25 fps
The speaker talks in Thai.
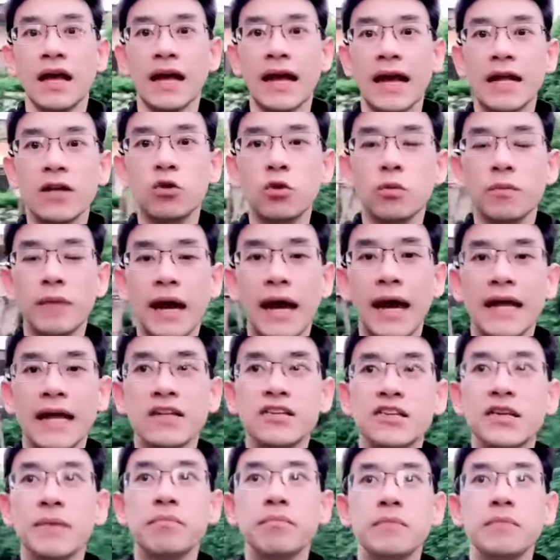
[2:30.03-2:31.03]
การคุมอาหาร
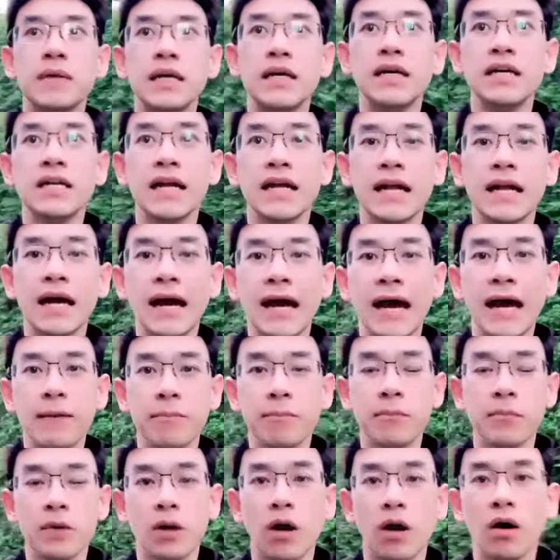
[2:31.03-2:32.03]
10มื้อเนี่ยนะครับ
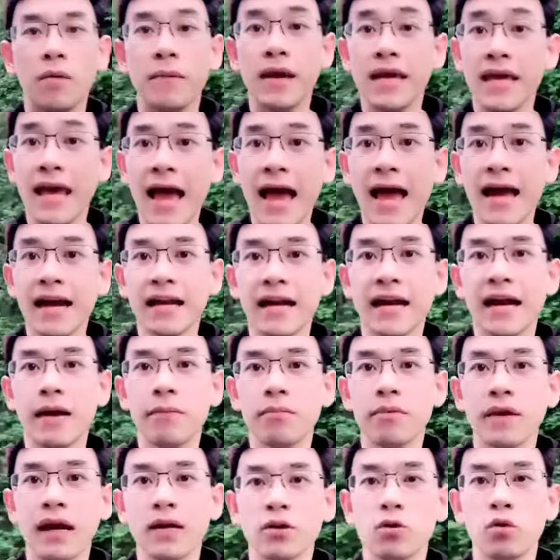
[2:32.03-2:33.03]
ก็ไม่ยากนะครั
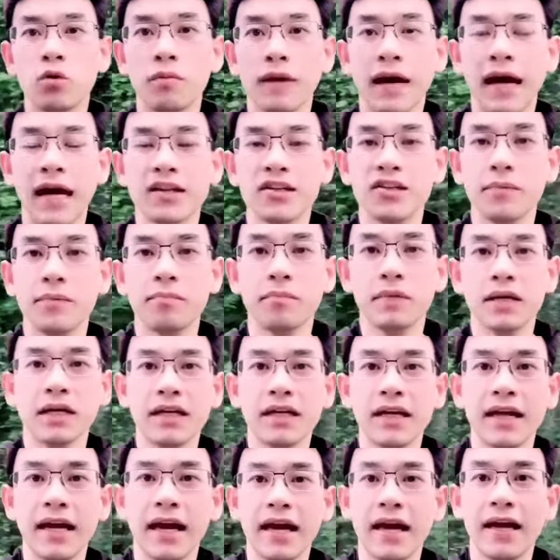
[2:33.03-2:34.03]
บการคุมอาหาร10มื้อ
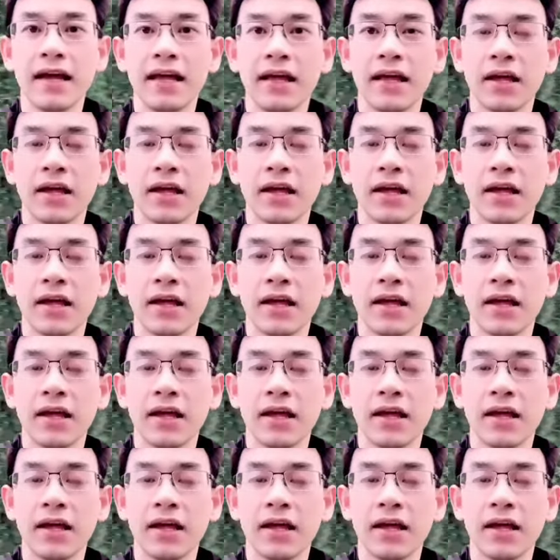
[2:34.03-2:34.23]
เนี่ย